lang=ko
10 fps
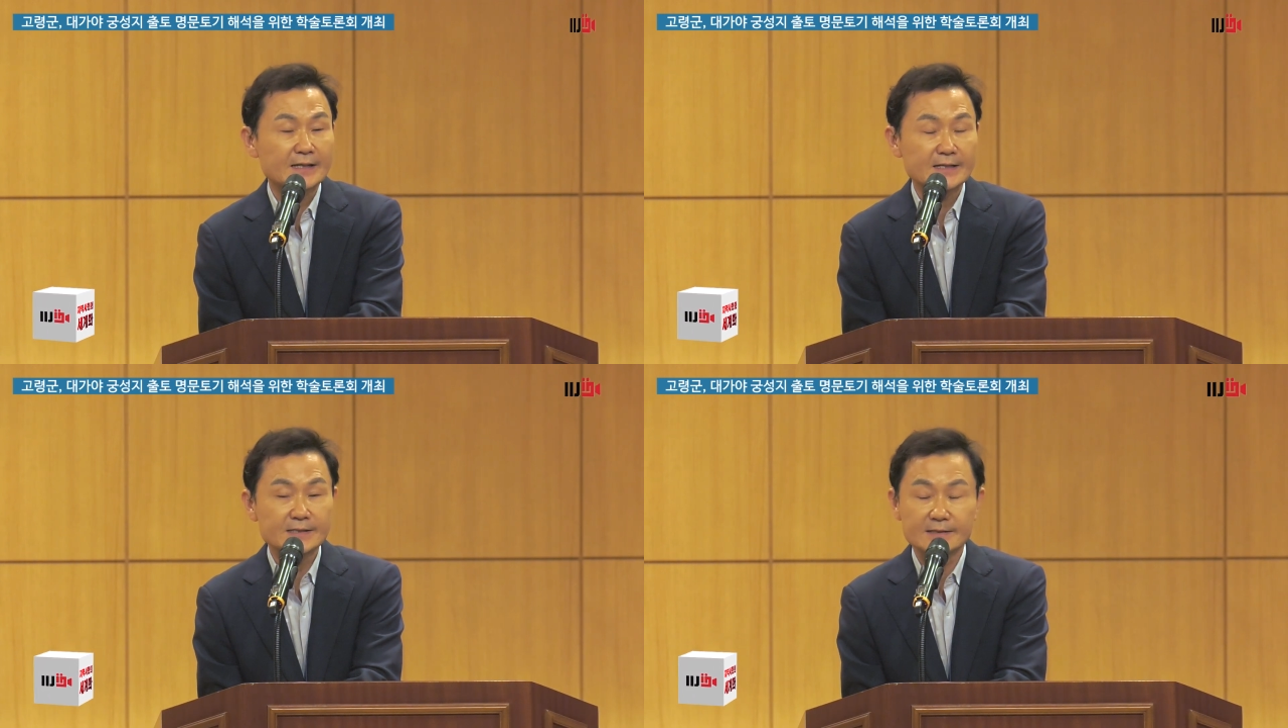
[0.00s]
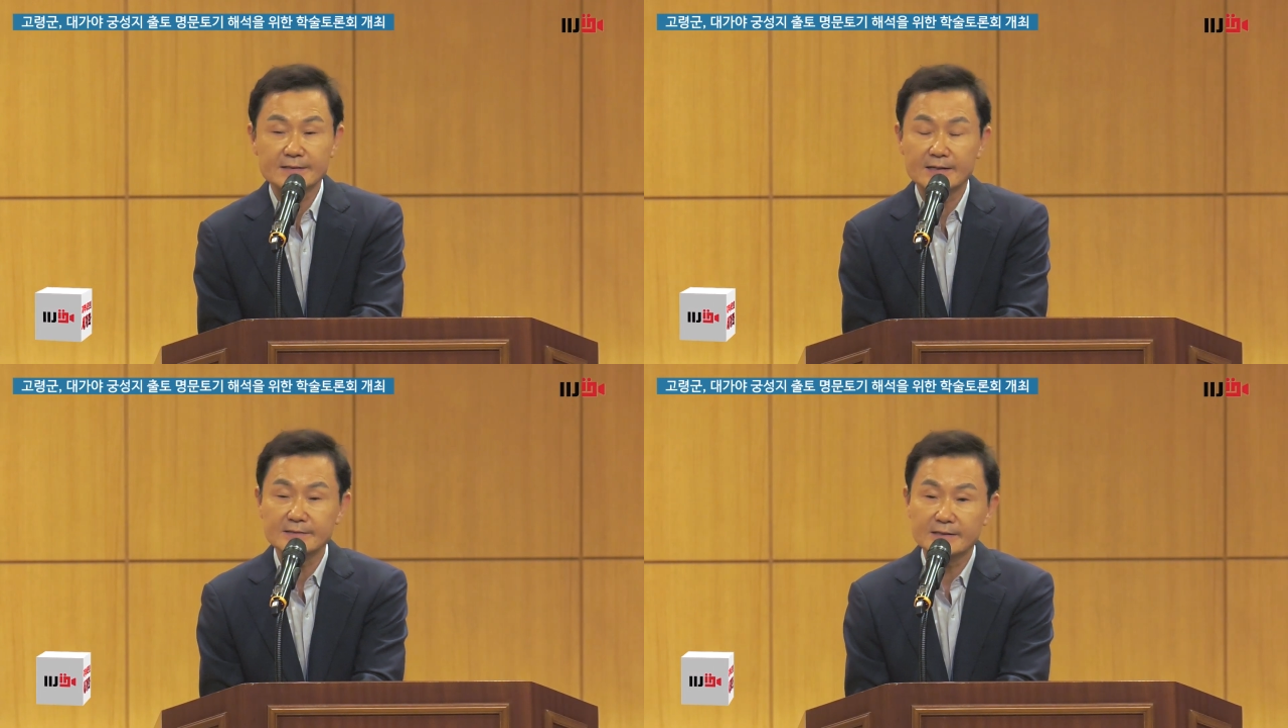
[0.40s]

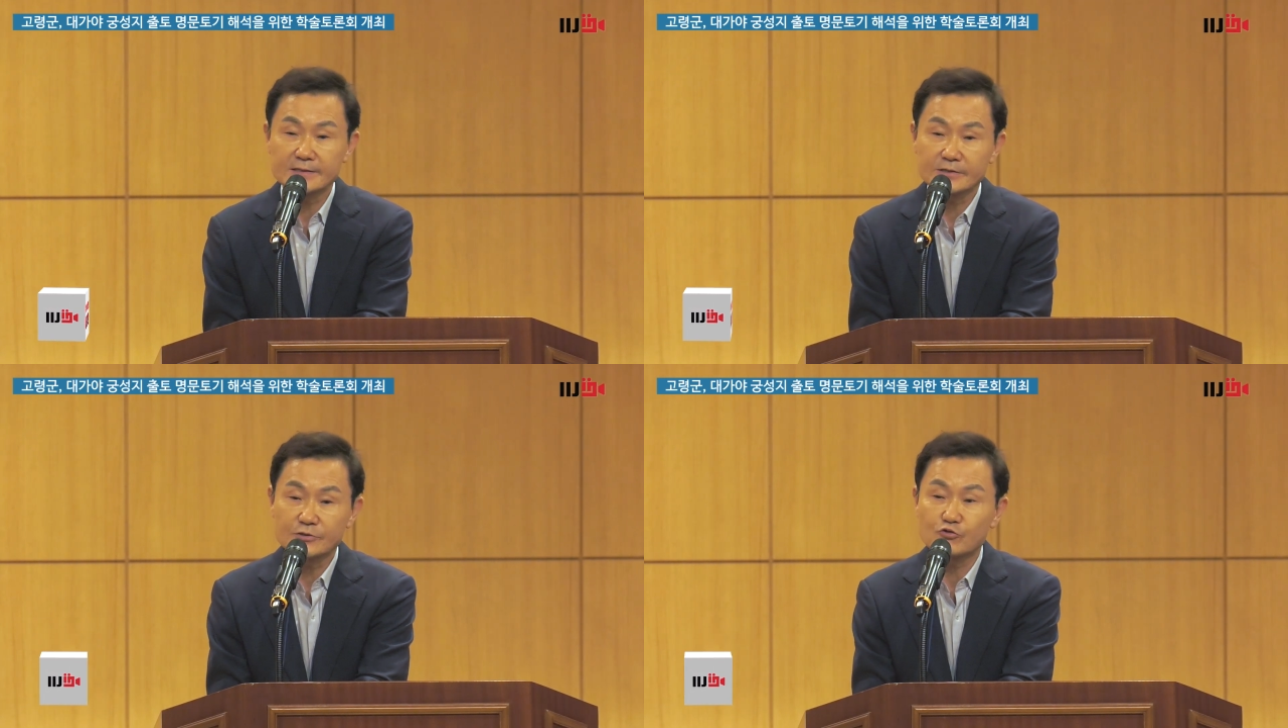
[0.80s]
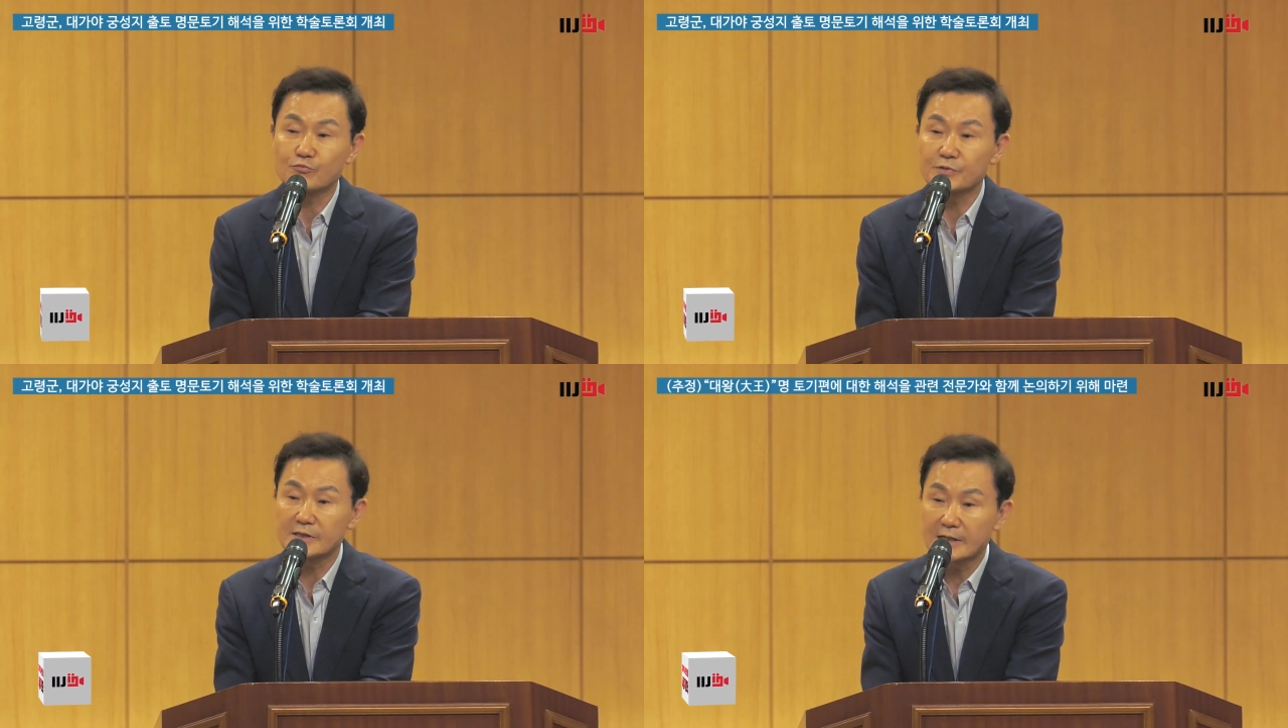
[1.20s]
하나씩 행정에서는
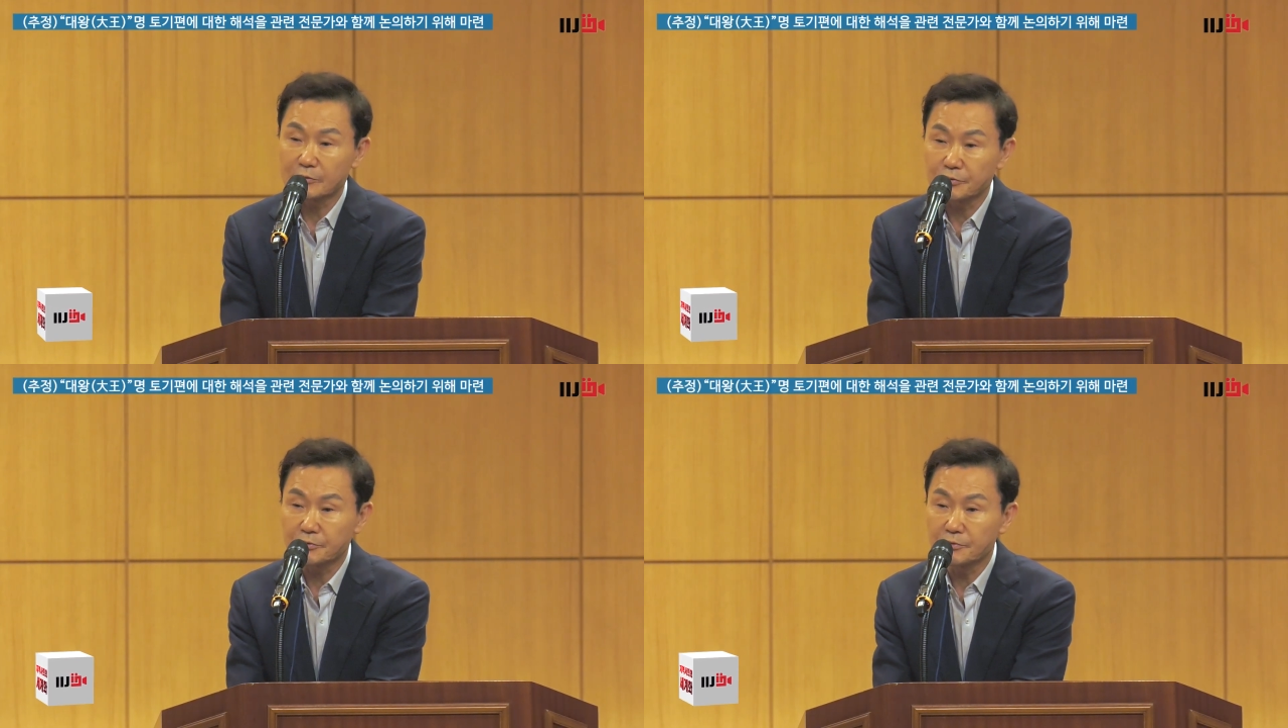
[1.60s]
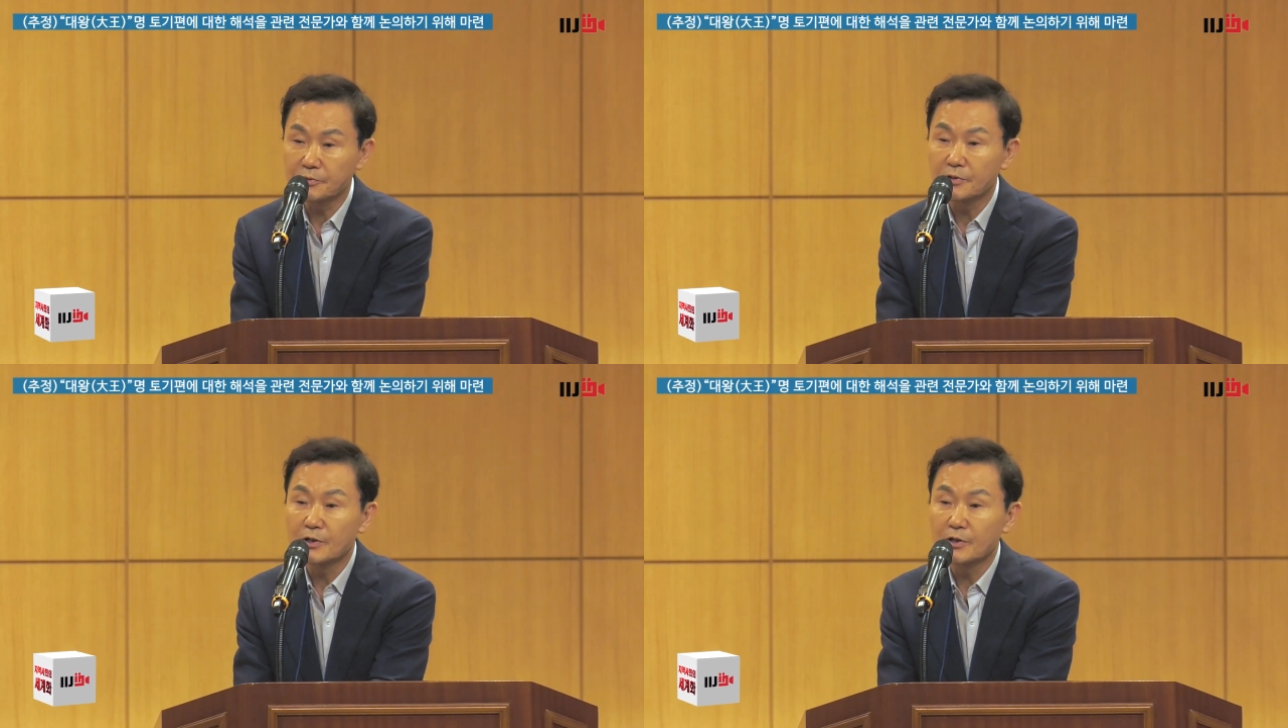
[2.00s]
준비를 하고 있고